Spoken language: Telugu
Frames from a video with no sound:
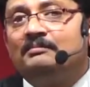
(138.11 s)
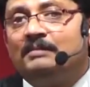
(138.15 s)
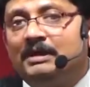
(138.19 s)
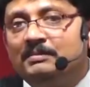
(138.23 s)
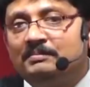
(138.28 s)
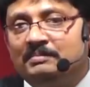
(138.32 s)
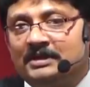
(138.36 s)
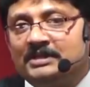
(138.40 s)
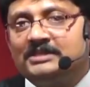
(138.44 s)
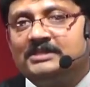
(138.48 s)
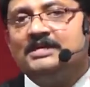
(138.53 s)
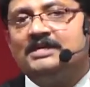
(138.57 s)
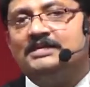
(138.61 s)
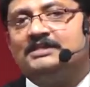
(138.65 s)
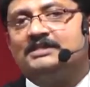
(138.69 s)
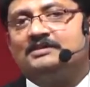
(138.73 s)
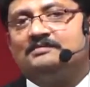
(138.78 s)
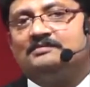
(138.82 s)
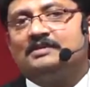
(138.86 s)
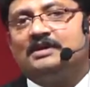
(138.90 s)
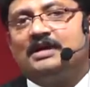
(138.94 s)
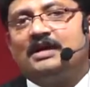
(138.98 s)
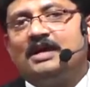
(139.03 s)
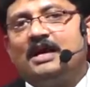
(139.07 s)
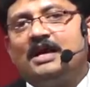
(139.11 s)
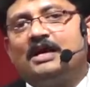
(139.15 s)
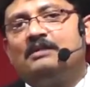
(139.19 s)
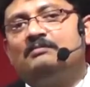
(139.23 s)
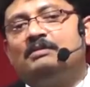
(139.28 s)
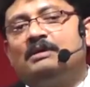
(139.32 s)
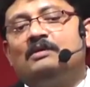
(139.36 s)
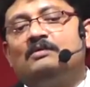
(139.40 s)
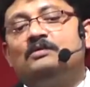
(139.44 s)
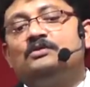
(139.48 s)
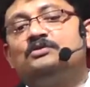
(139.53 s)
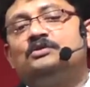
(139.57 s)
మనం ప్రశ్న వేసాం అక్కడ
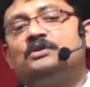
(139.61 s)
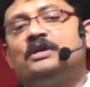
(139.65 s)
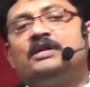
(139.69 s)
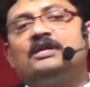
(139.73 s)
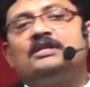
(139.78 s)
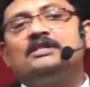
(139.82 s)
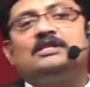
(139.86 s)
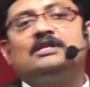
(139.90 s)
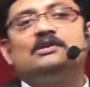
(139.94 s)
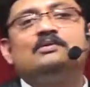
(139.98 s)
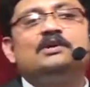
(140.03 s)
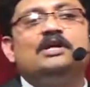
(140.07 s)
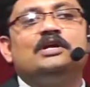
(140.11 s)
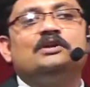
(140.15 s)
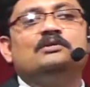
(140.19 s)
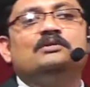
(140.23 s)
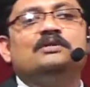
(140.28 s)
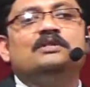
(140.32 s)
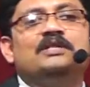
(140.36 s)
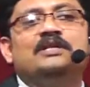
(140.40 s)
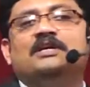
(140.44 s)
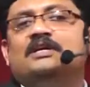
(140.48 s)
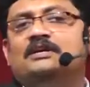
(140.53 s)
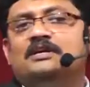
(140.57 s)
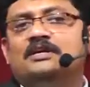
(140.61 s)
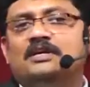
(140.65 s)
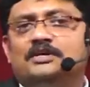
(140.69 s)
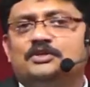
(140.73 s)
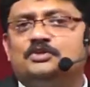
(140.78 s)
బలవంతుడైన దేవుడు అని ఉంది